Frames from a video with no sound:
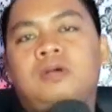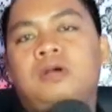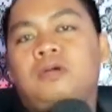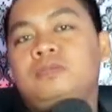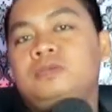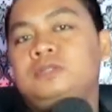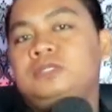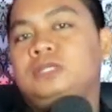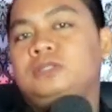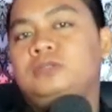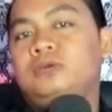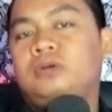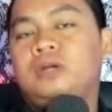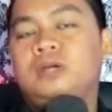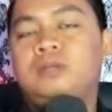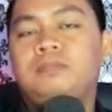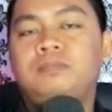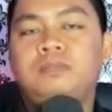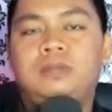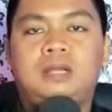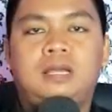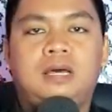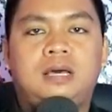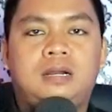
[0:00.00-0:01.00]
mau menjatuhkan
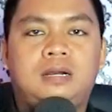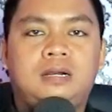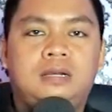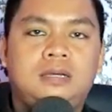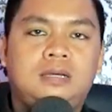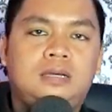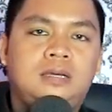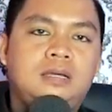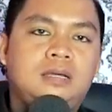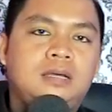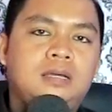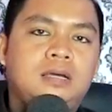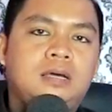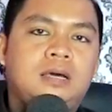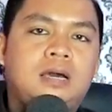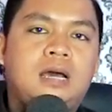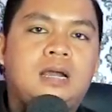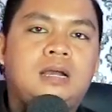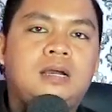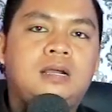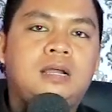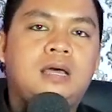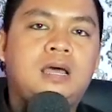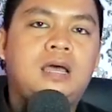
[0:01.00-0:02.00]
Bilar.
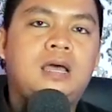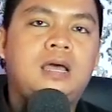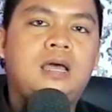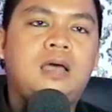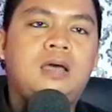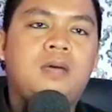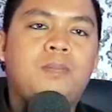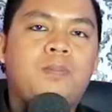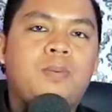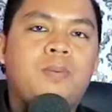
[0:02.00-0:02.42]
Karena